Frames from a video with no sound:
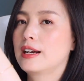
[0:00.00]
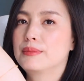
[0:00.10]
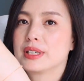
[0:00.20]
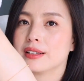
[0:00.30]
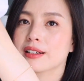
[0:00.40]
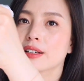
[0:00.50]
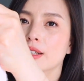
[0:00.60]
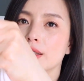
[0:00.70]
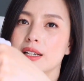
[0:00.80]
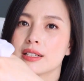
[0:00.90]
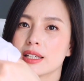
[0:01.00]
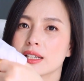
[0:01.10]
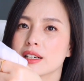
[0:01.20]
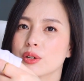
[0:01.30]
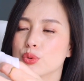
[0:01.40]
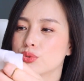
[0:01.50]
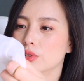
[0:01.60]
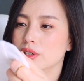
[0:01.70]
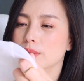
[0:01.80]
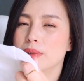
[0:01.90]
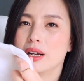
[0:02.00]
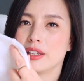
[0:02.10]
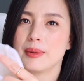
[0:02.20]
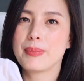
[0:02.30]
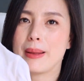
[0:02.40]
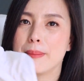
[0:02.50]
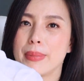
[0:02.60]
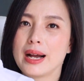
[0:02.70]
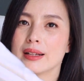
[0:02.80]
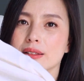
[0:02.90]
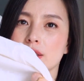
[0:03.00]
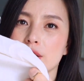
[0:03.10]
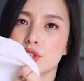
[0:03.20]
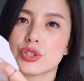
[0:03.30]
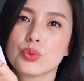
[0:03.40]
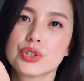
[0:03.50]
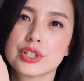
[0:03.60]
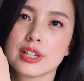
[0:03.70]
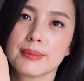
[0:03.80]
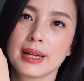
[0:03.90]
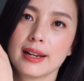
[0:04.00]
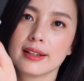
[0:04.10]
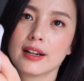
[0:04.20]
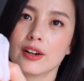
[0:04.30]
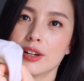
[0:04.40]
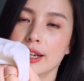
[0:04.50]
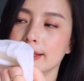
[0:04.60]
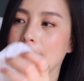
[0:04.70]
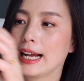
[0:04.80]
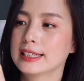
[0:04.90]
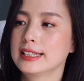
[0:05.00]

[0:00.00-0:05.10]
他们家的，但是这个我觉得一般吧，也是我之前买来然后来打